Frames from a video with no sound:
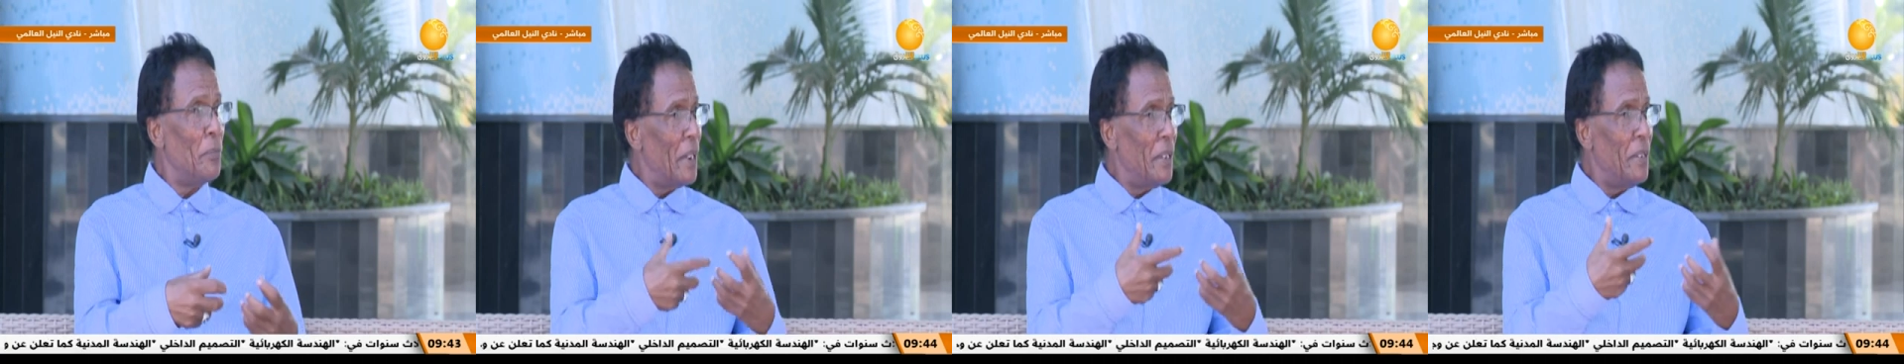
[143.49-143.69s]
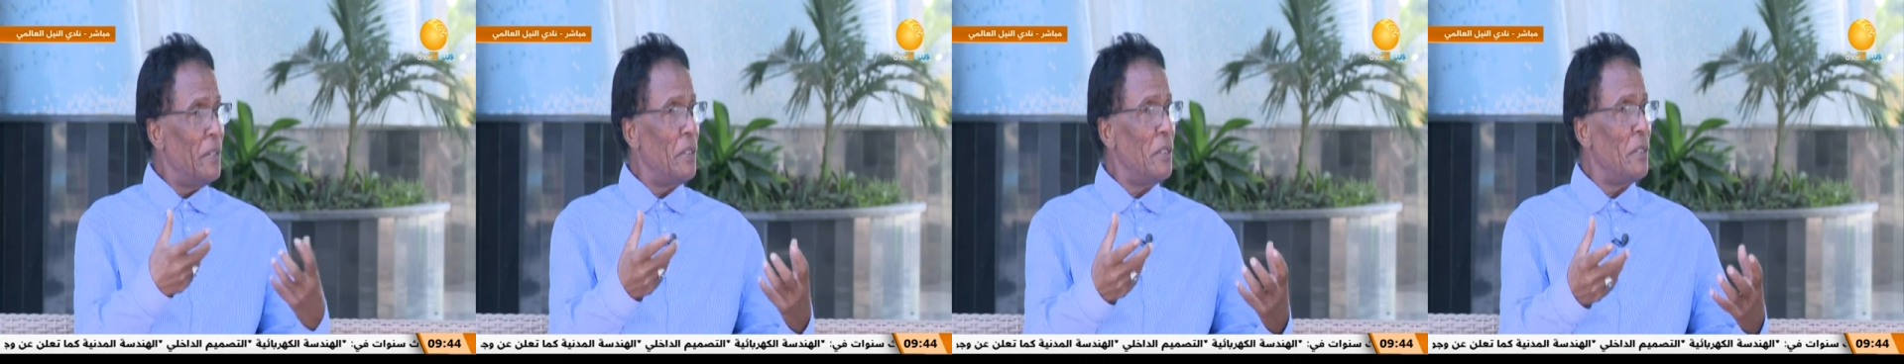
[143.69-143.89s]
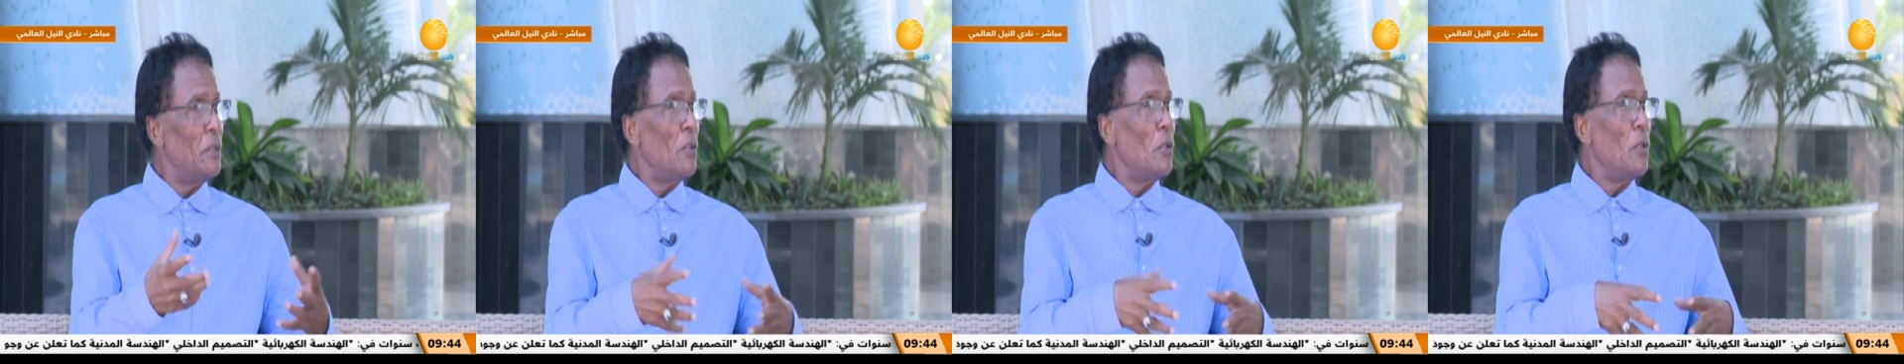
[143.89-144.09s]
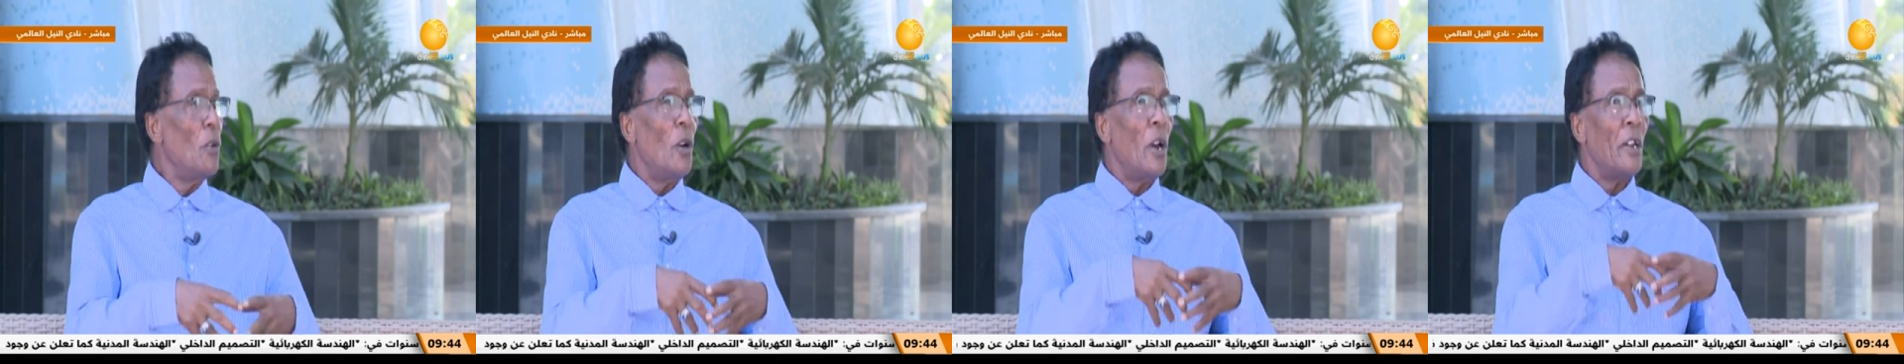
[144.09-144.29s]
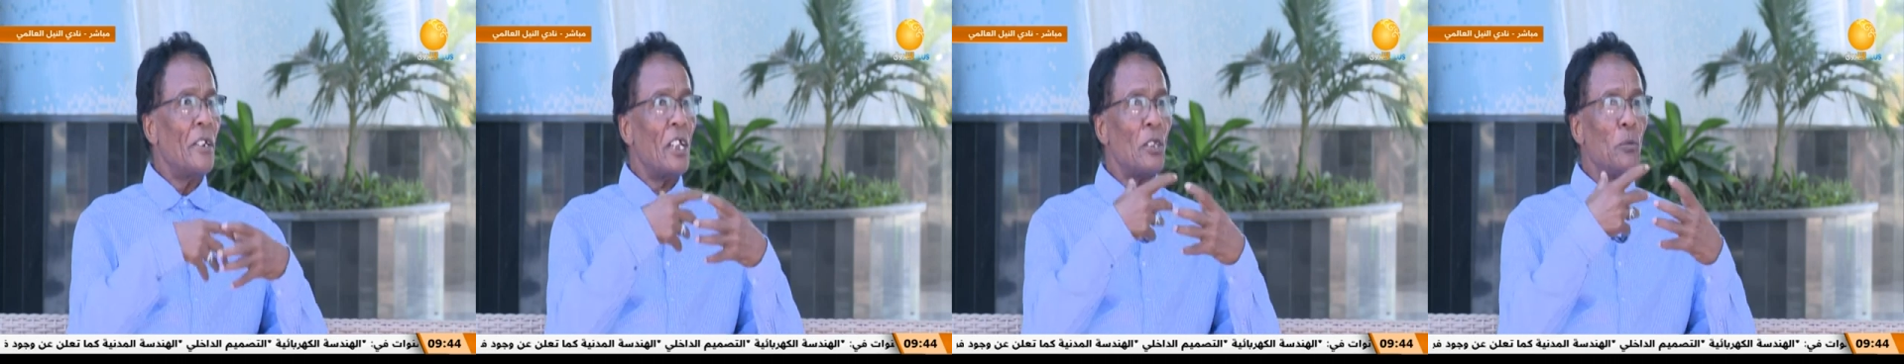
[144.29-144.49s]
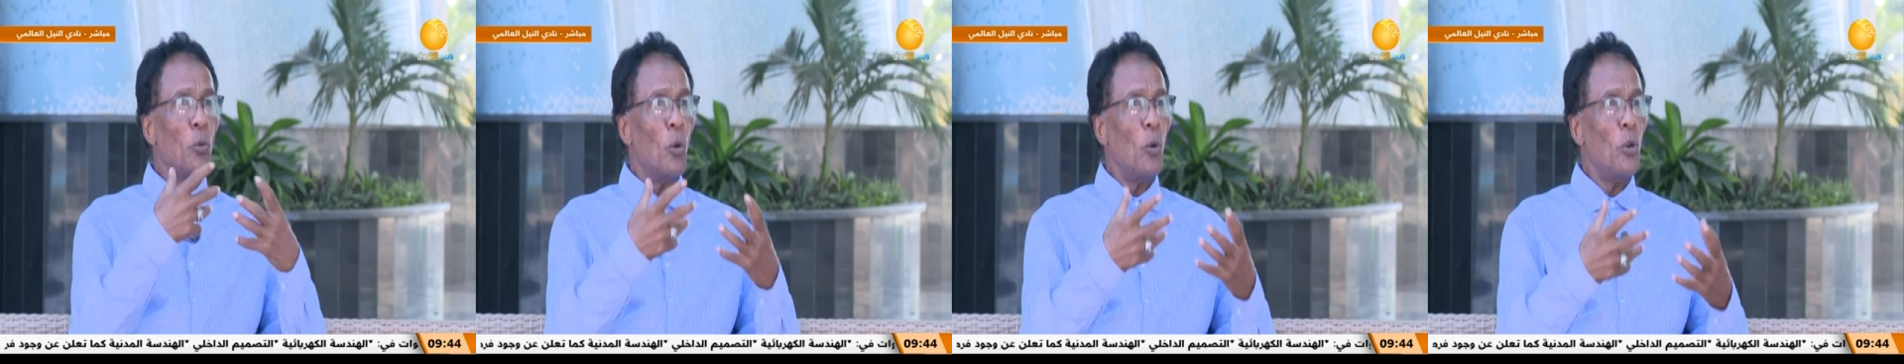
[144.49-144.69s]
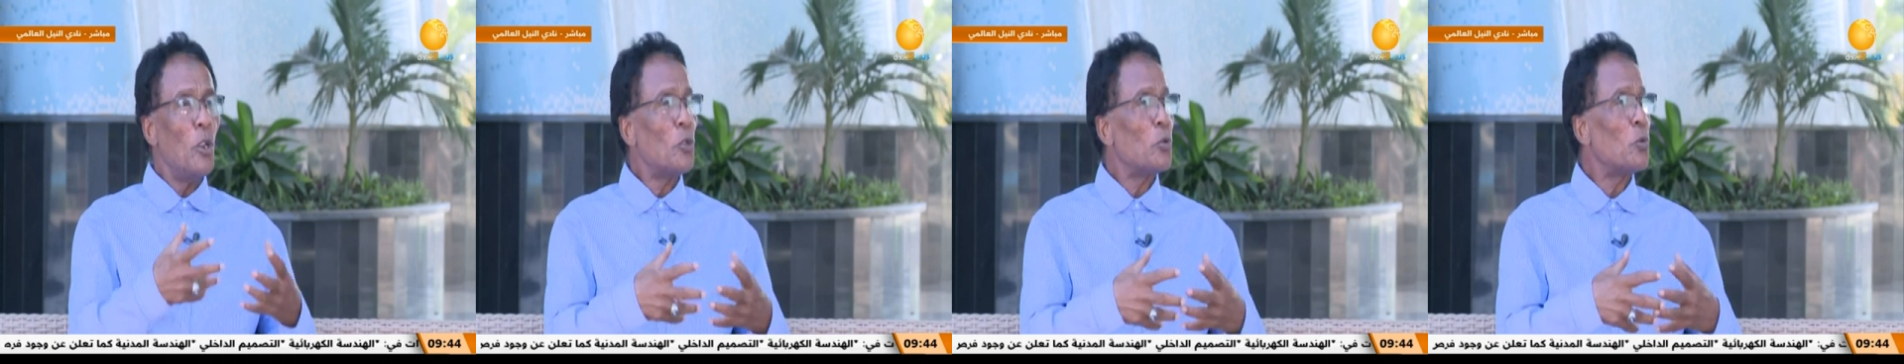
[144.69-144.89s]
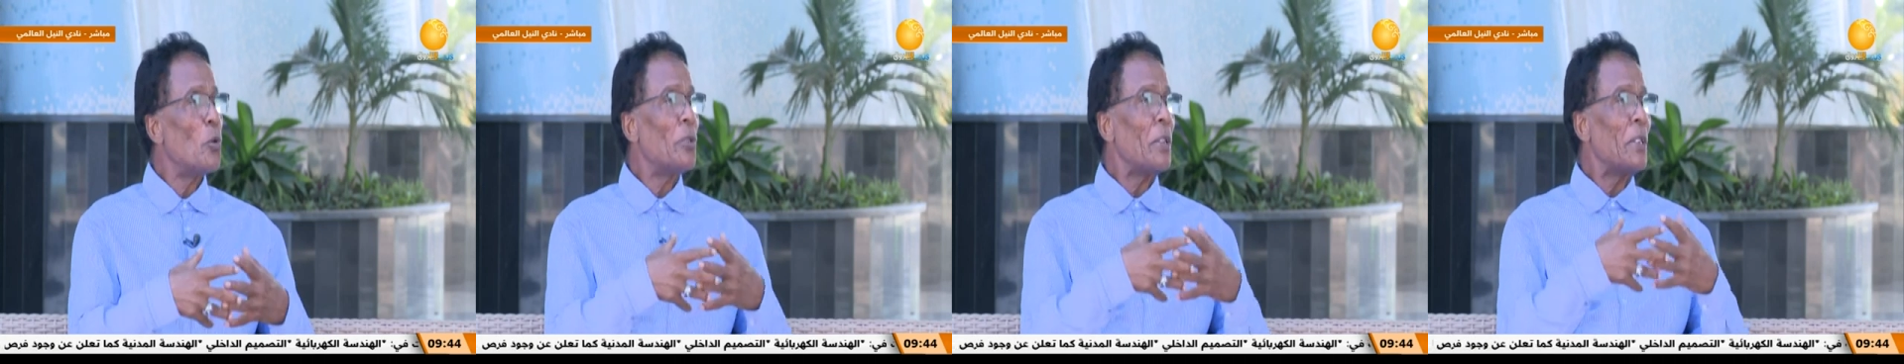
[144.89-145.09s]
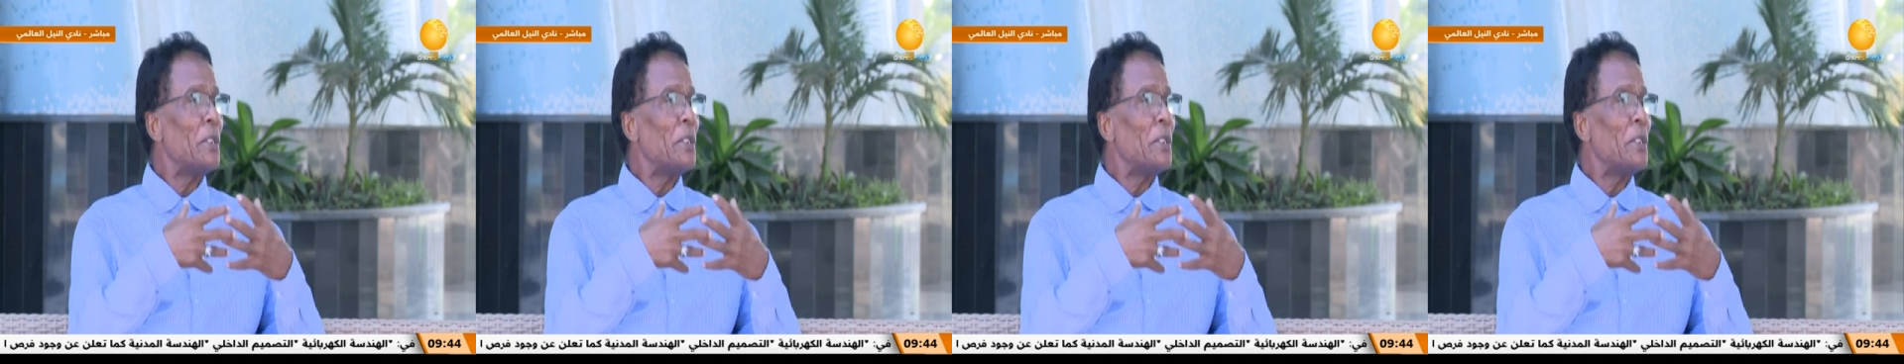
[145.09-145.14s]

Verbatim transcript: بغني نعم. الناس بيقولوا لي صوتك